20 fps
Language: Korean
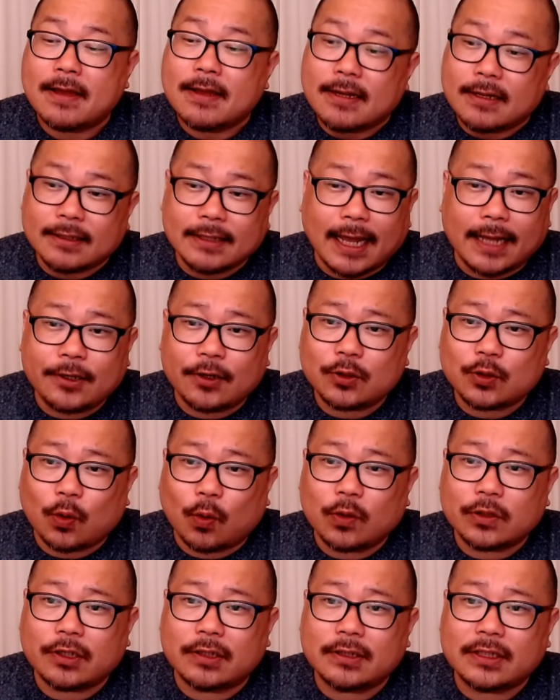내년
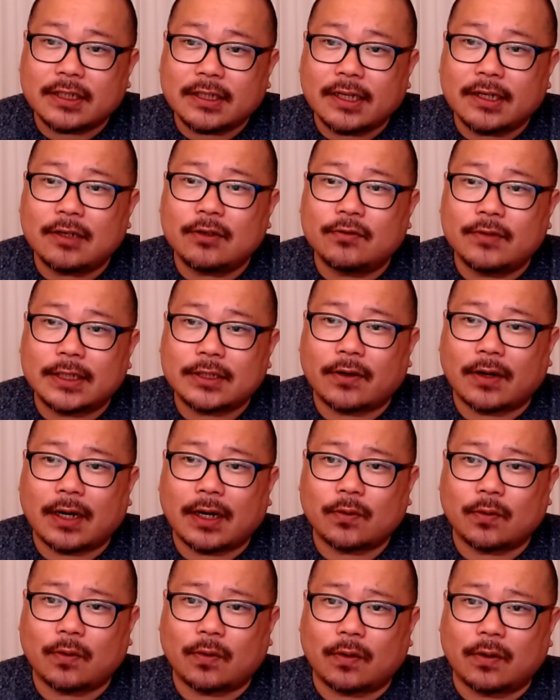총선 승리를
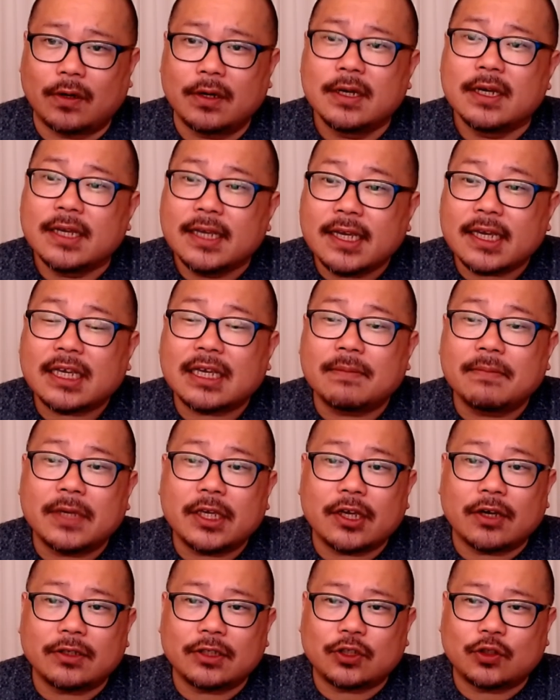위해서라도 이
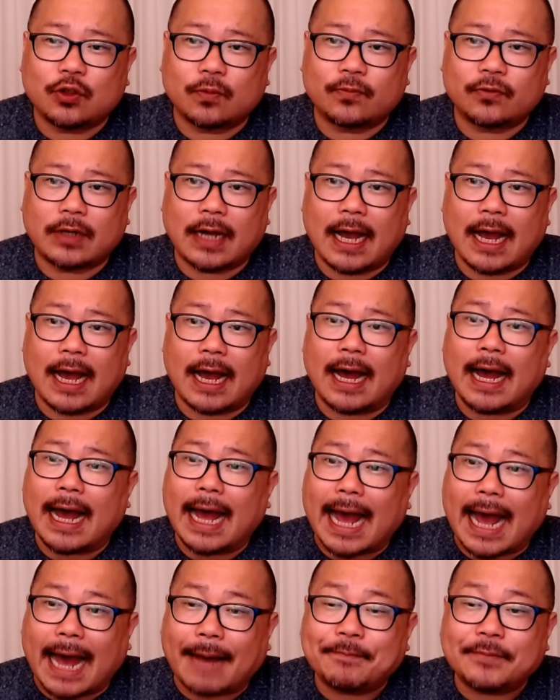김기현 지도부가
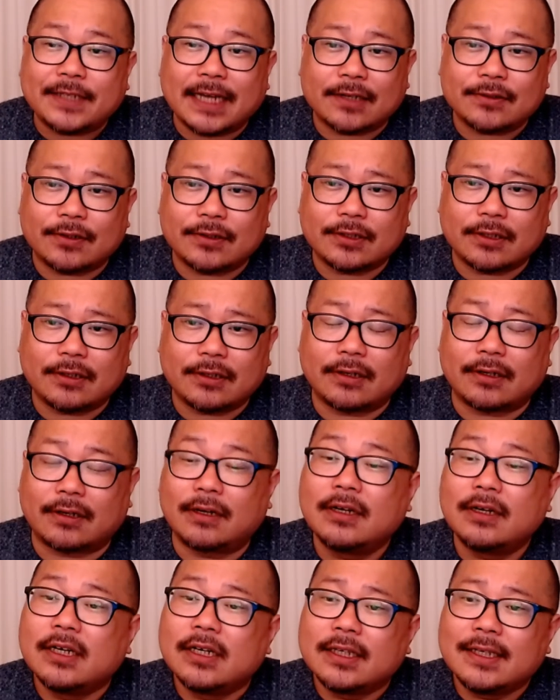앞장서서
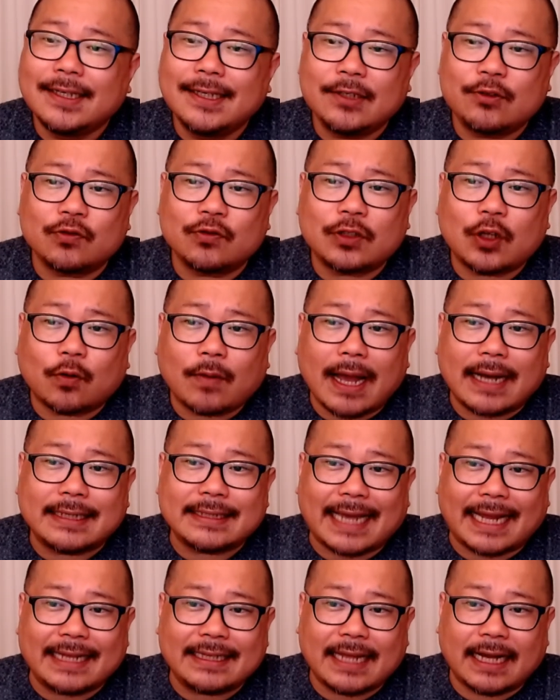이준석과 그
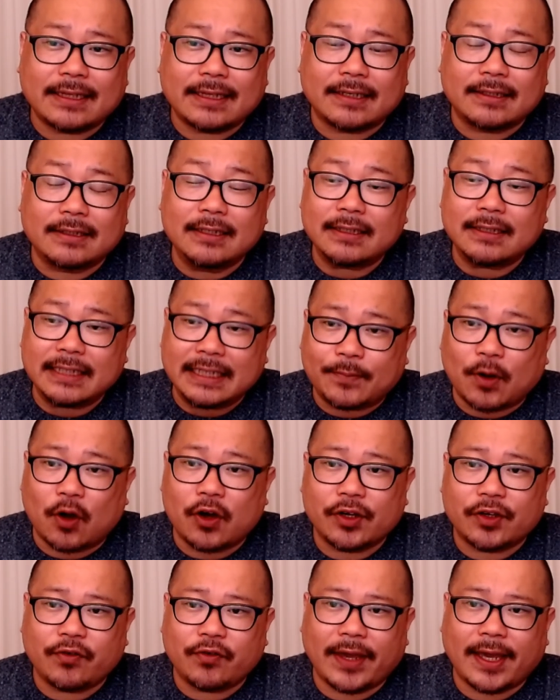잔당들을 이번
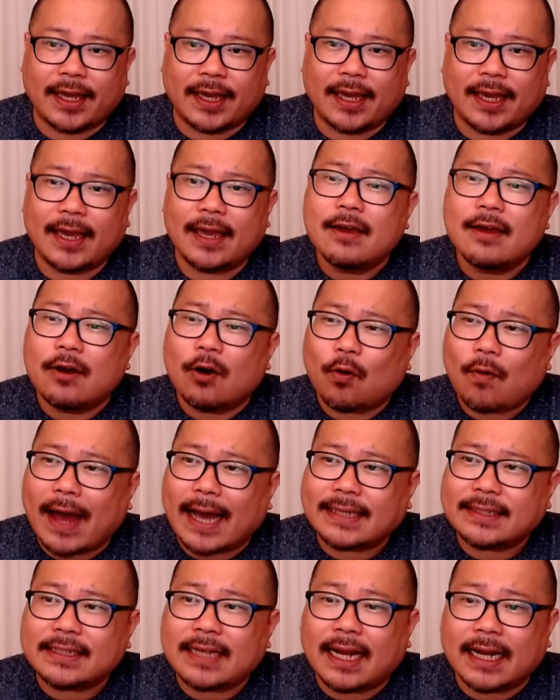기회에
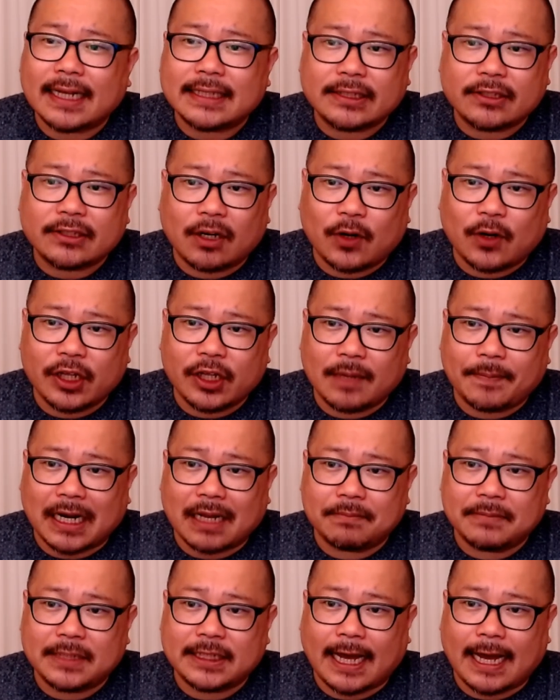확실하게 쓸어버리기
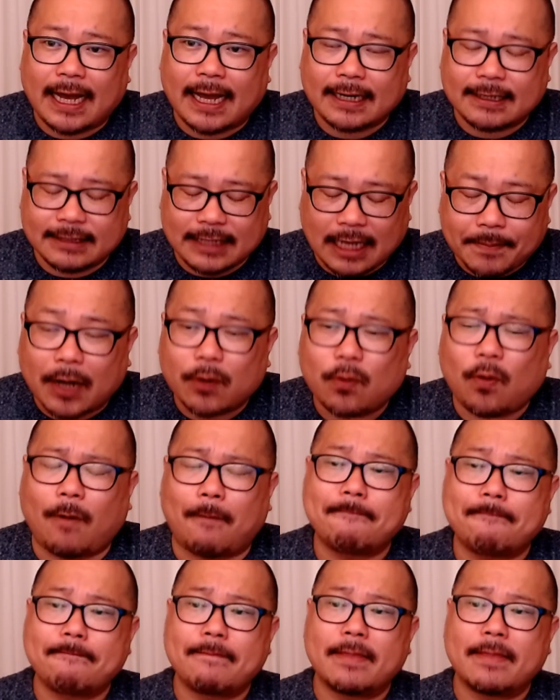바랍니다. 그게 바로